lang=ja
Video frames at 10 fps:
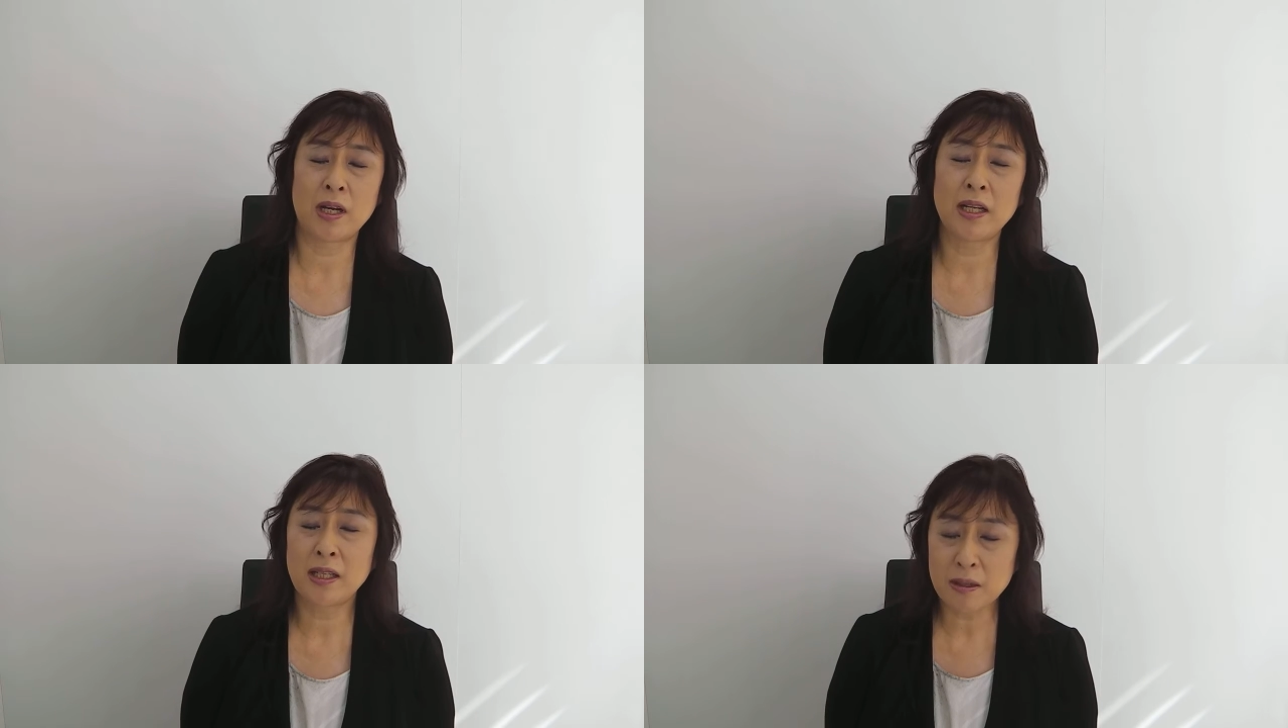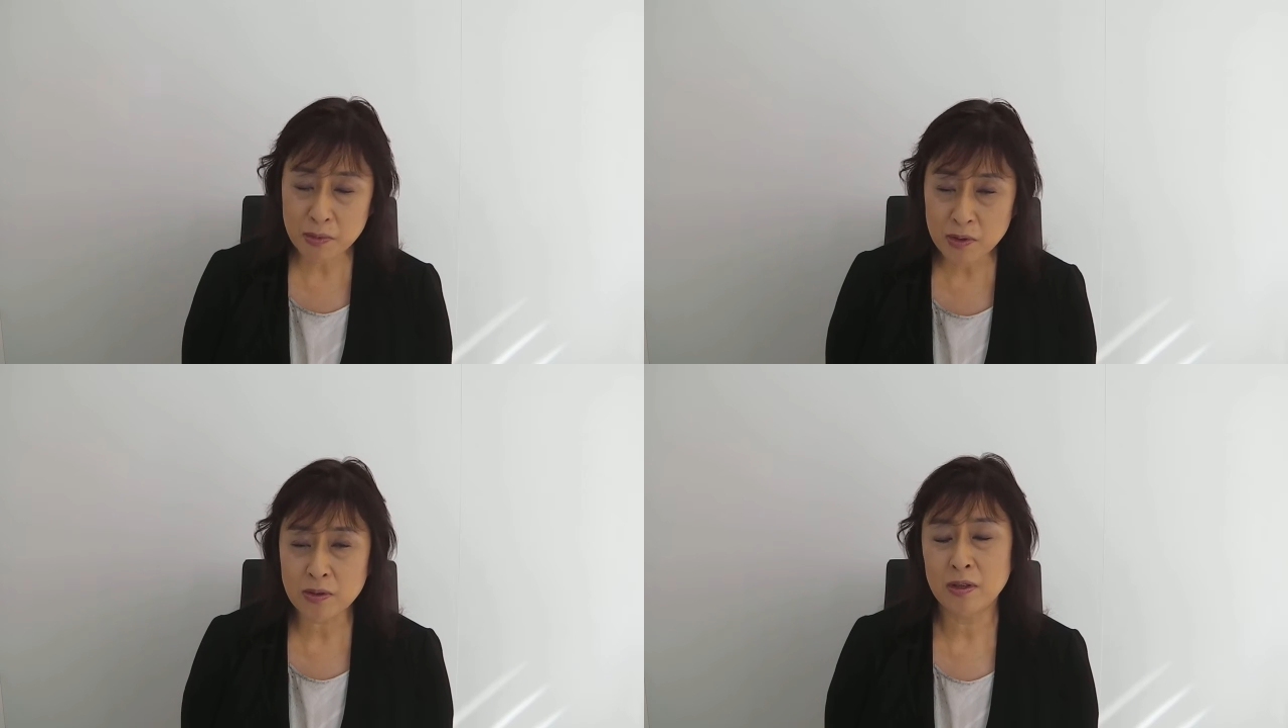体
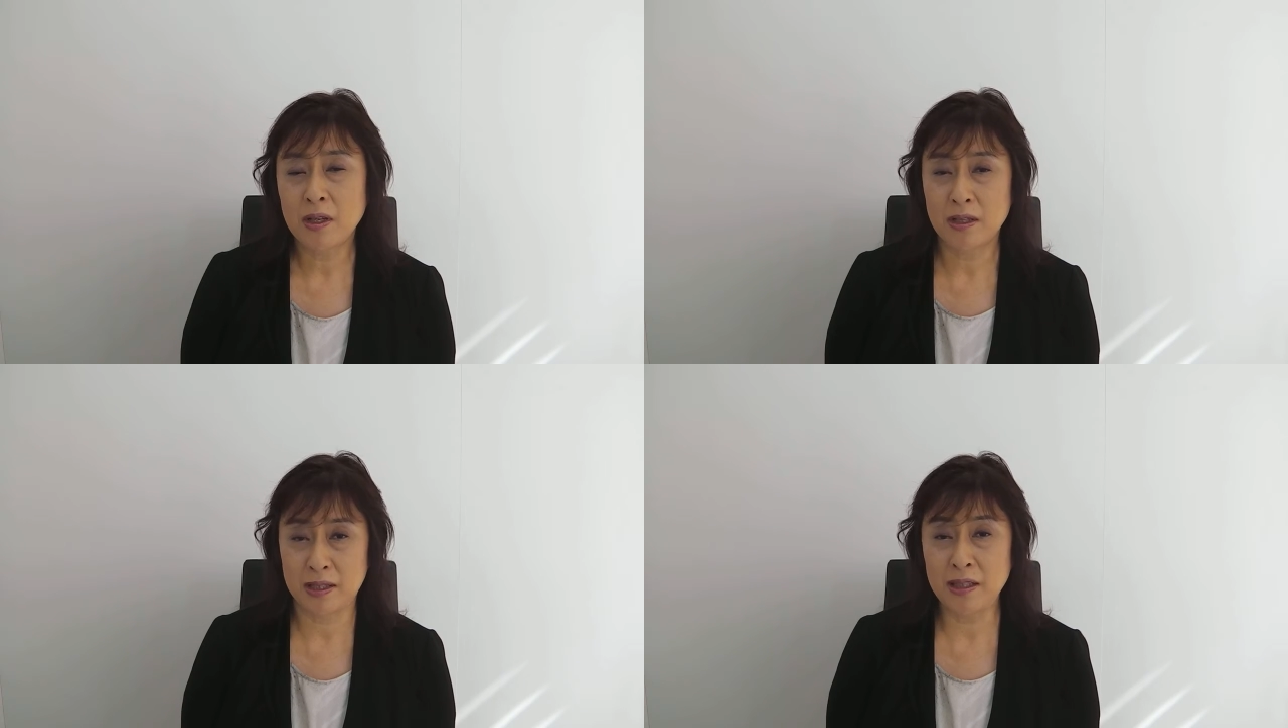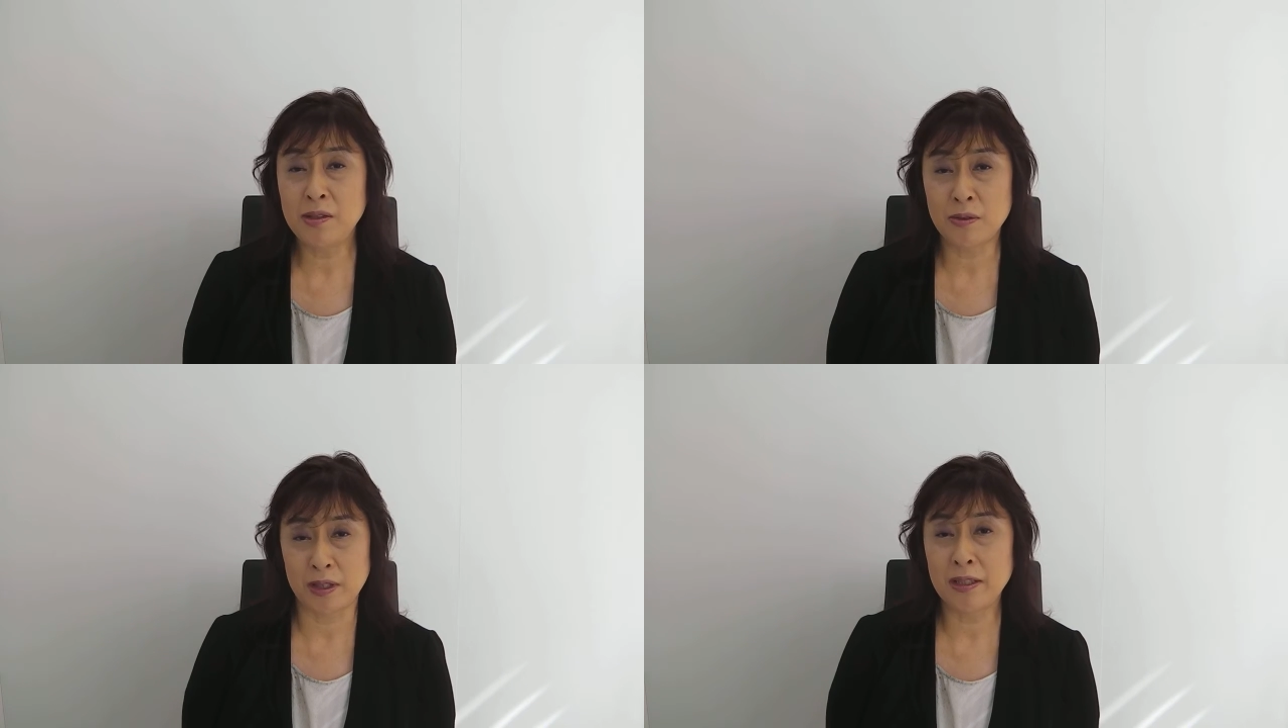もしん
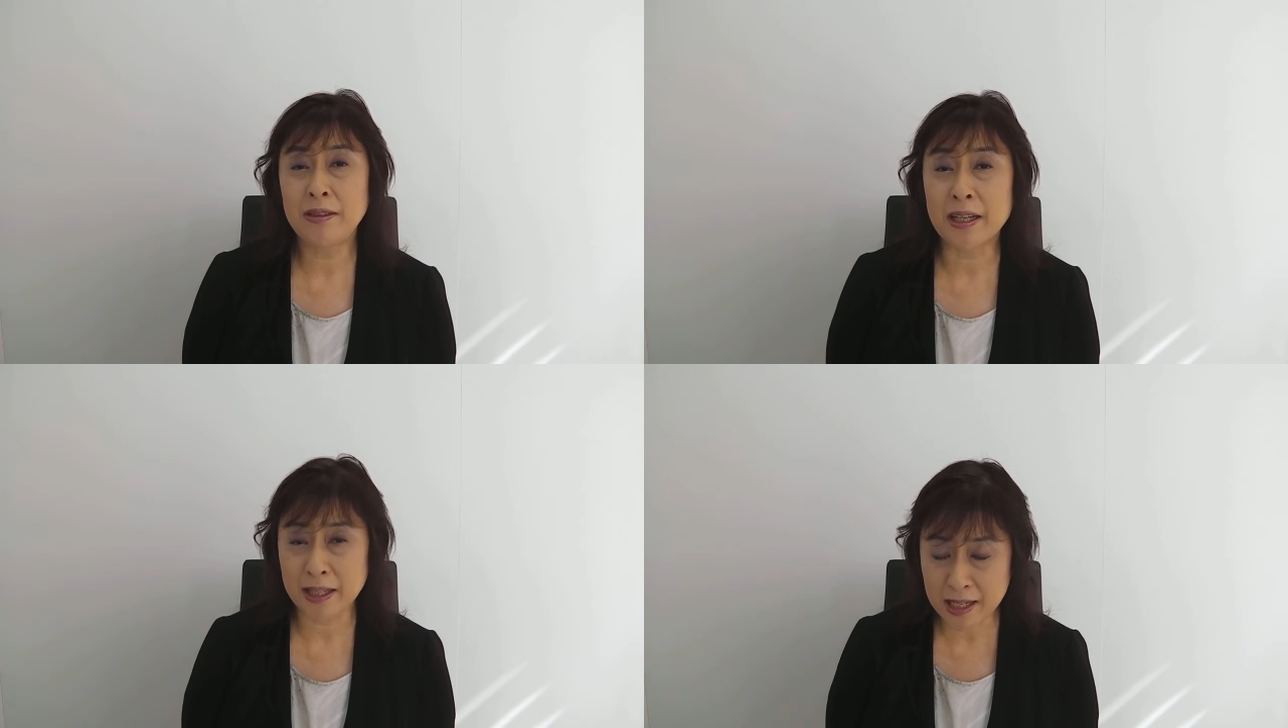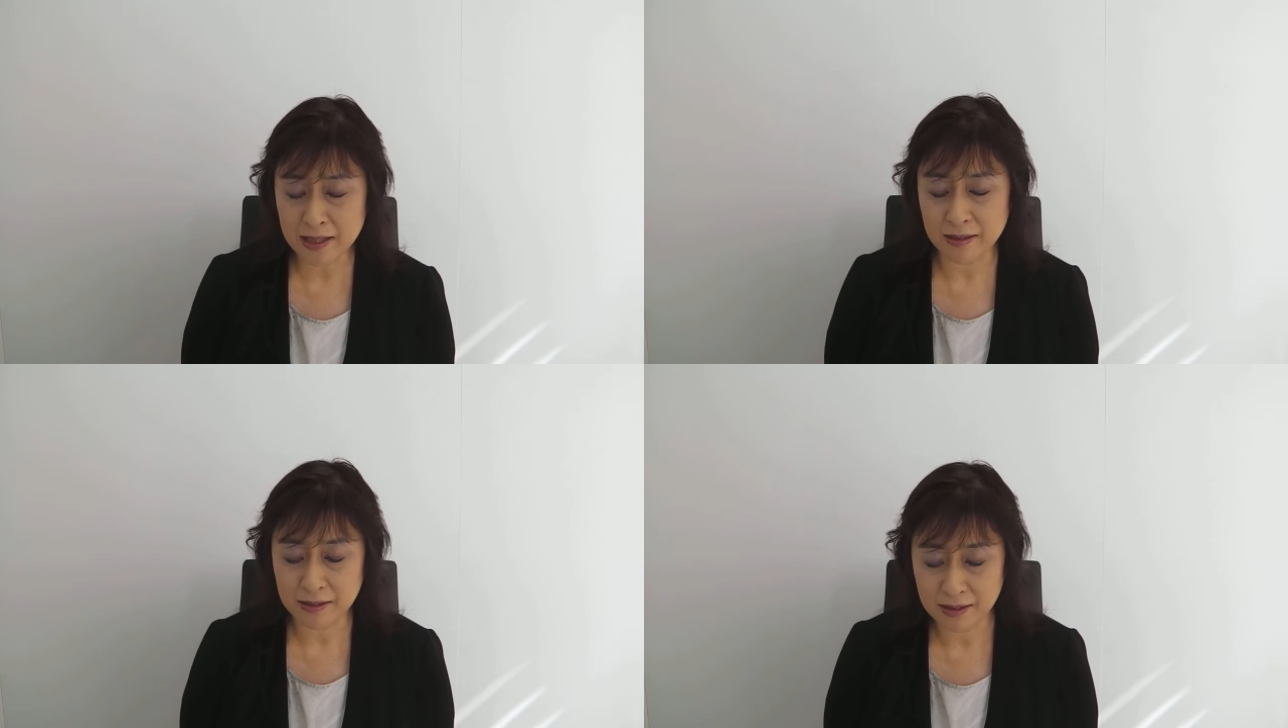どくなるだけで
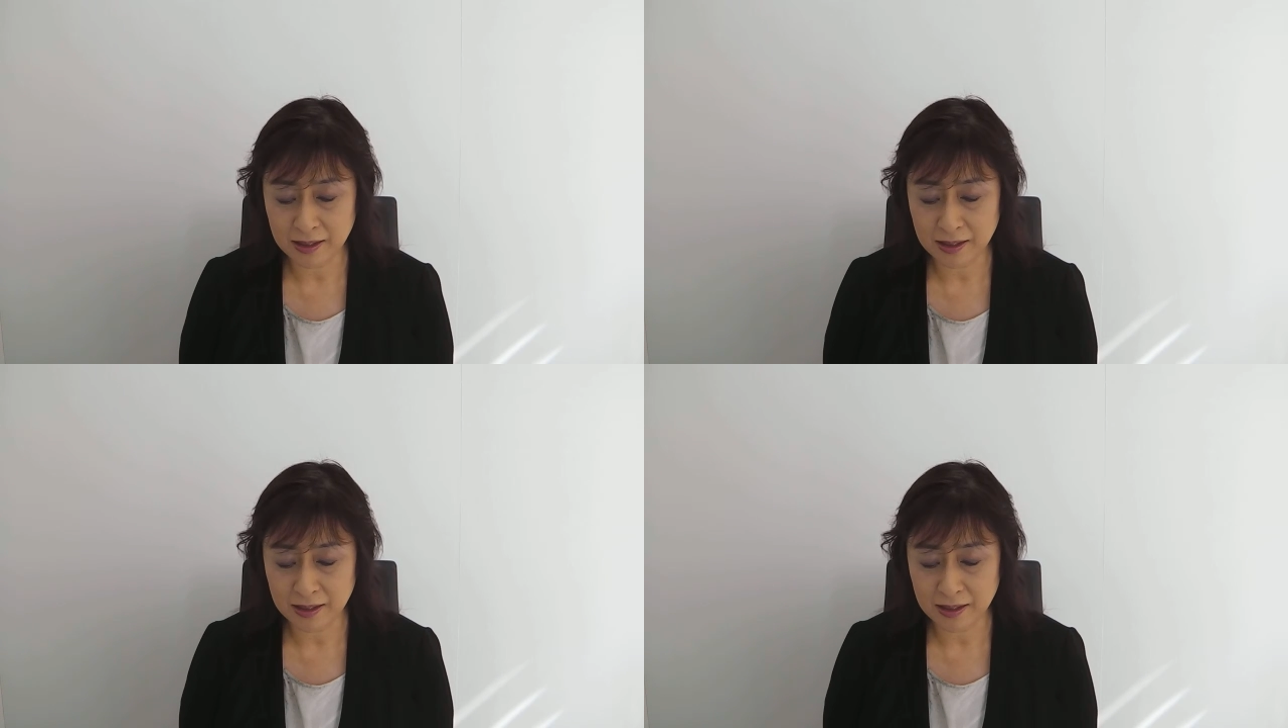す。